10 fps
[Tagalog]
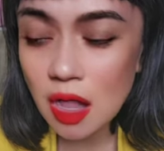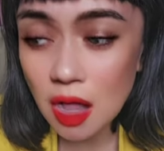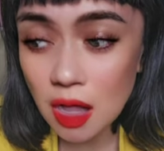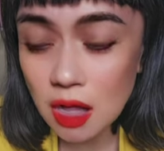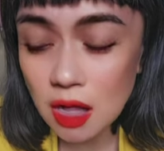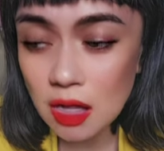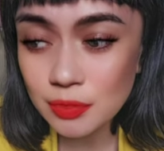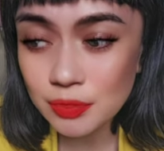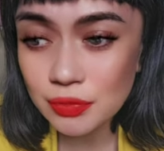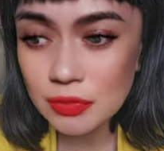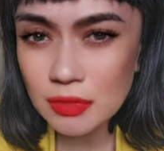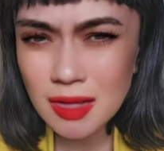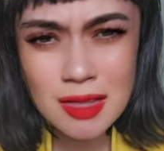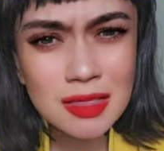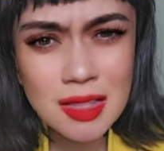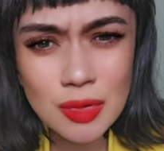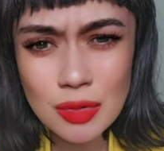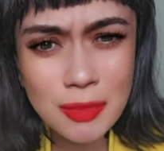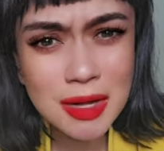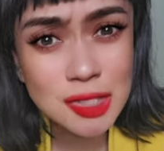Ah, uh, hindi ko
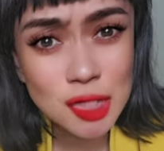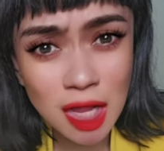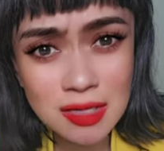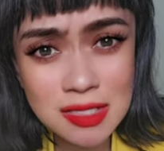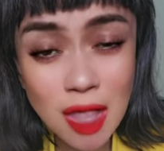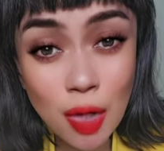naman na-check kasi nga